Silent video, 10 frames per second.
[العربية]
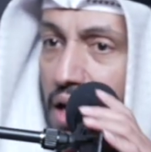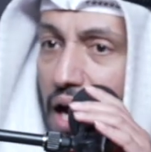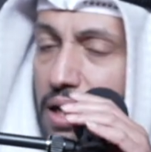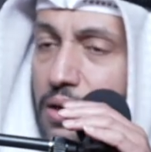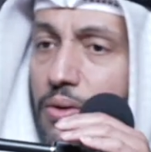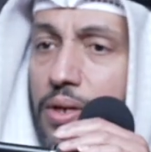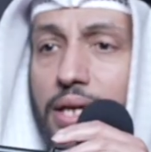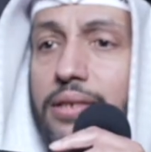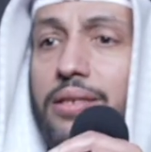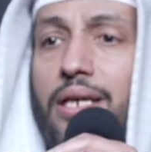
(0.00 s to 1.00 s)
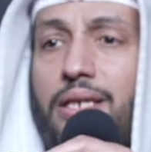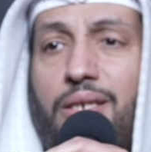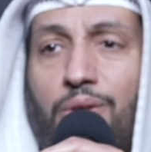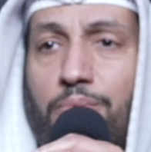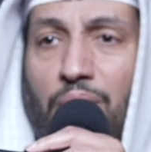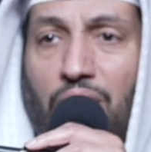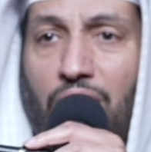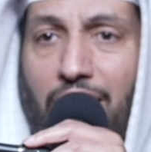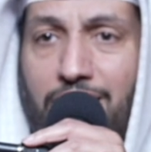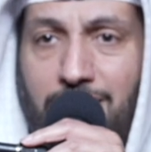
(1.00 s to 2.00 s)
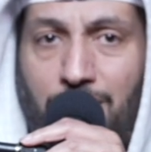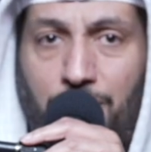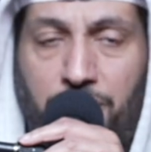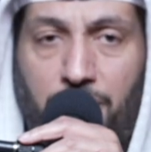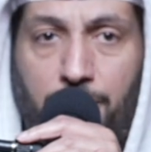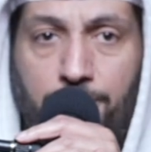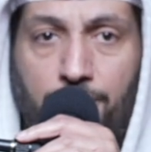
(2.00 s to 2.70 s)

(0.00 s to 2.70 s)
الكل يدعي حب الله عز وجل